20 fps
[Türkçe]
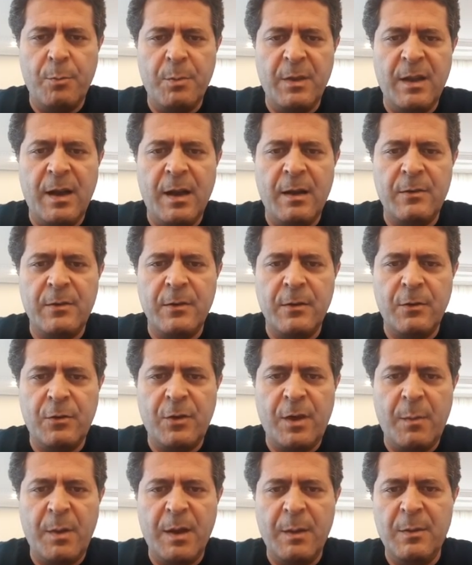Bir tanesi dış
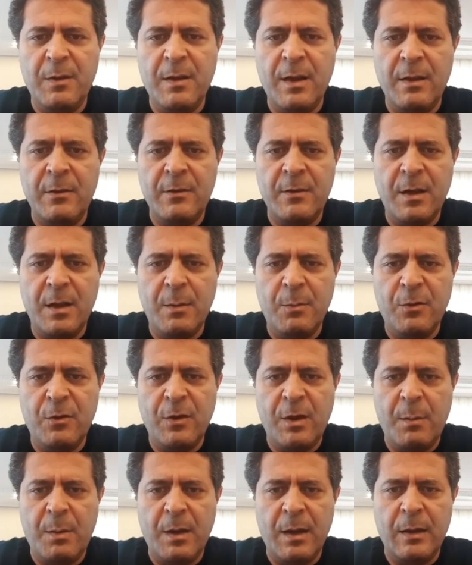gebelik, bir tanesi rahim içi
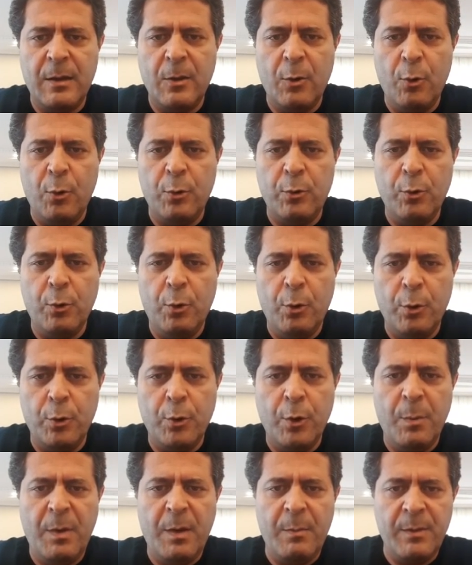gebelik de olduğu
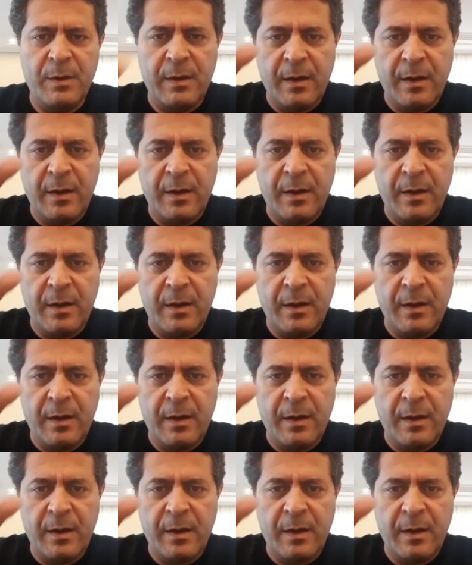oluyor. Ben bir kere